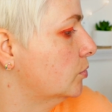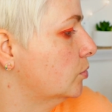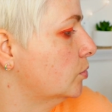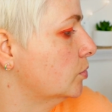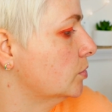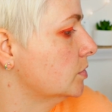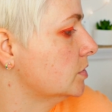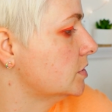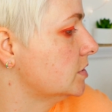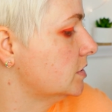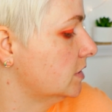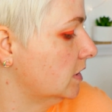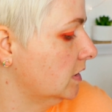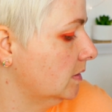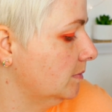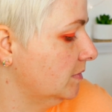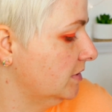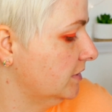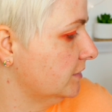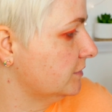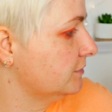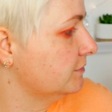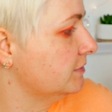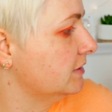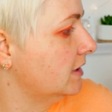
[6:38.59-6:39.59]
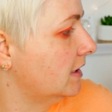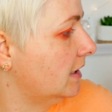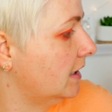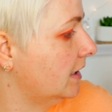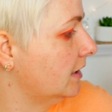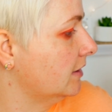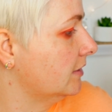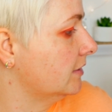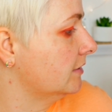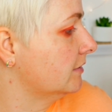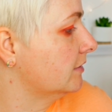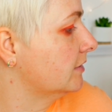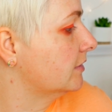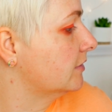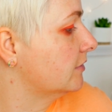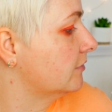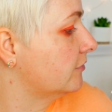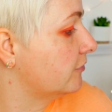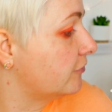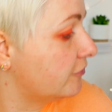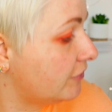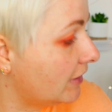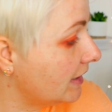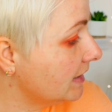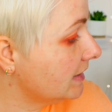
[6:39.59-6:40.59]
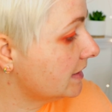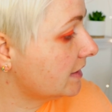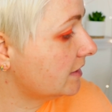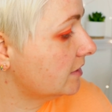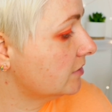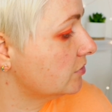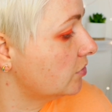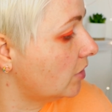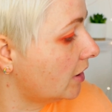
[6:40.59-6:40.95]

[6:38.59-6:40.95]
Und dann nehme ich jetzt wieder einen feineren,